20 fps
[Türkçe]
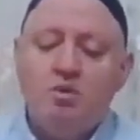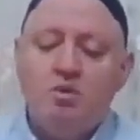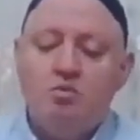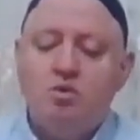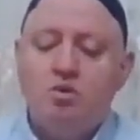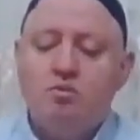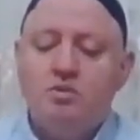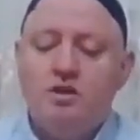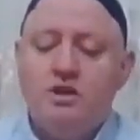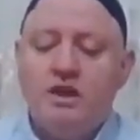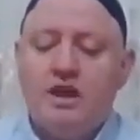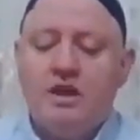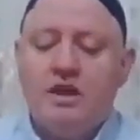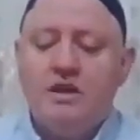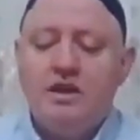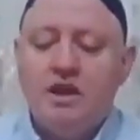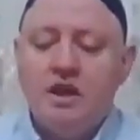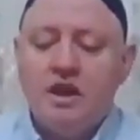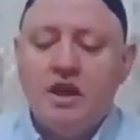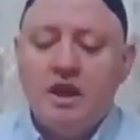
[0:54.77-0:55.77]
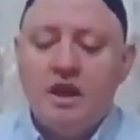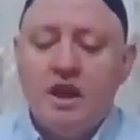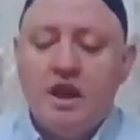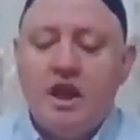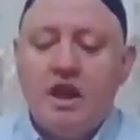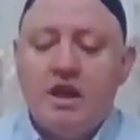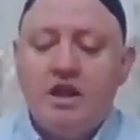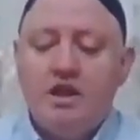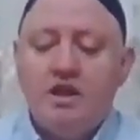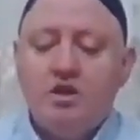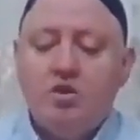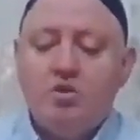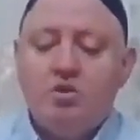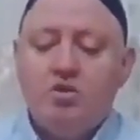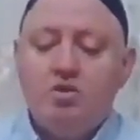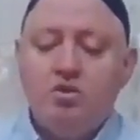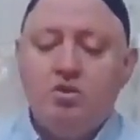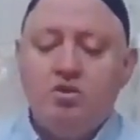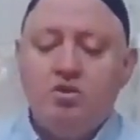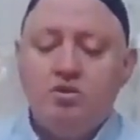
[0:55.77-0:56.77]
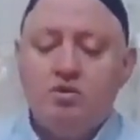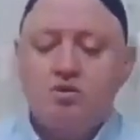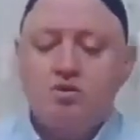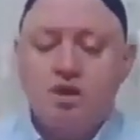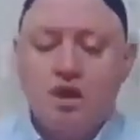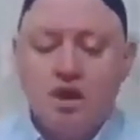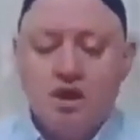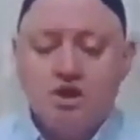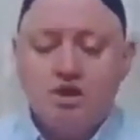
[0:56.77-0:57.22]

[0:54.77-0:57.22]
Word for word: umumiden 50 gündür,